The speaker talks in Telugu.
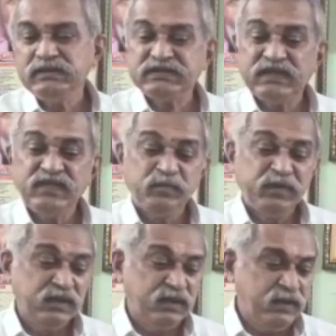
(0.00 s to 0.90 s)
ఈ
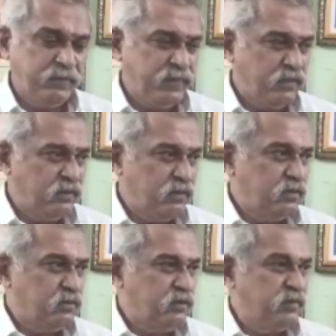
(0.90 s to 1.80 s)
సందర్భంగా
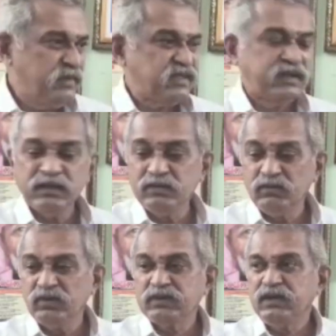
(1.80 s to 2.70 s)
ఈ
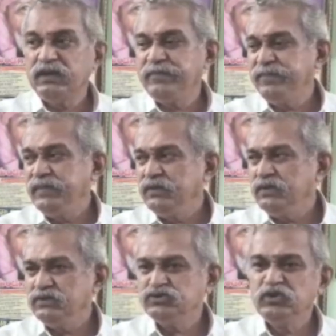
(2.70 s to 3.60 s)
మధ్యకాలంలో ఒక
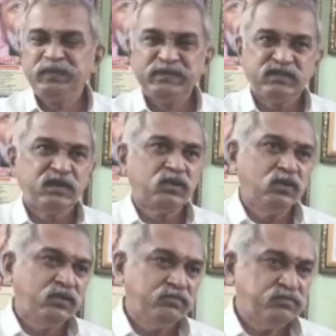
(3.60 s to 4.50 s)
చిరు
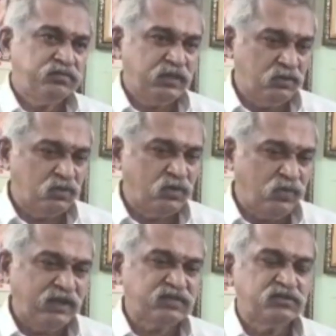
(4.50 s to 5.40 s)
పత్రికలో నేను ఒక
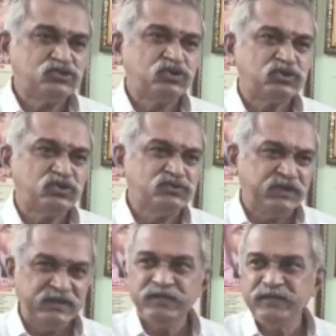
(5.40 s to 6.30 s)
వార్తను చూడటం
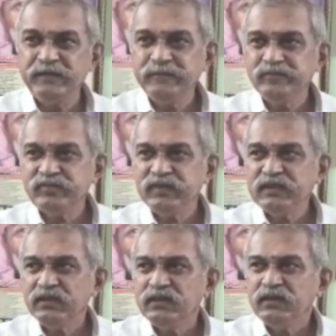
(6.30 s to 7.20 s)
జరిగింది
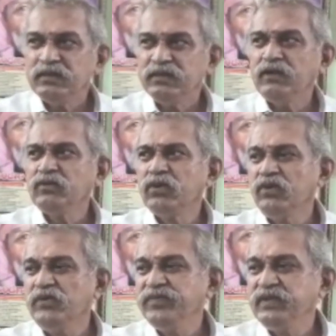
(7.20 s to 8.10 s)
దాంట్లో
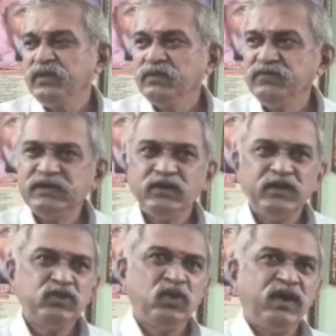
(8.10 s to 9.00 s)
వీటిని
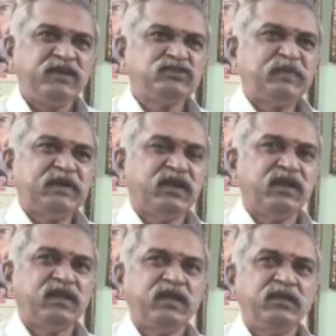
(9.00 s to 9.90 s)
ఏదో
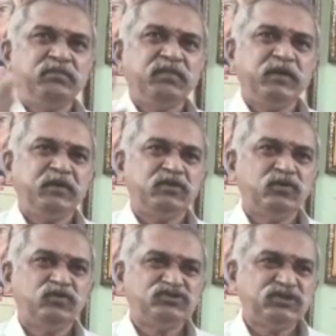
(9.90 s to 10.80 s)
హాస్పిటల్కి మేమేదో
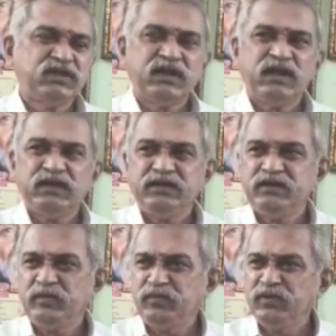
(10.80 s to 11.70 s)
ఉచితంగా ఈ
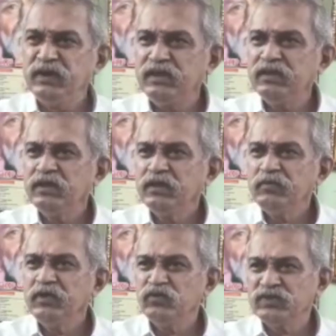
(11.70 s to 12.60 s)
డబ్బుల్ని
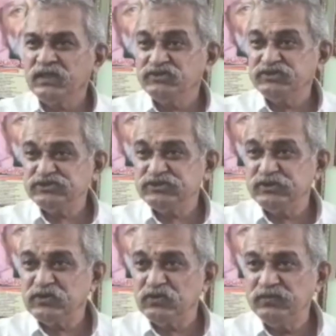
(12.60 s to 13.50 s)
మేము వృధా
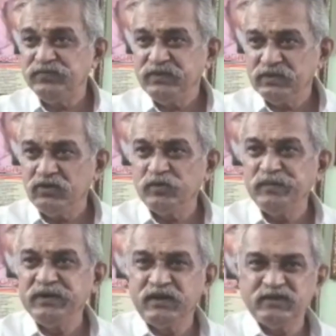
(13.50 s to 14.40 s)
చేసినట్లు గవర్నమెంట్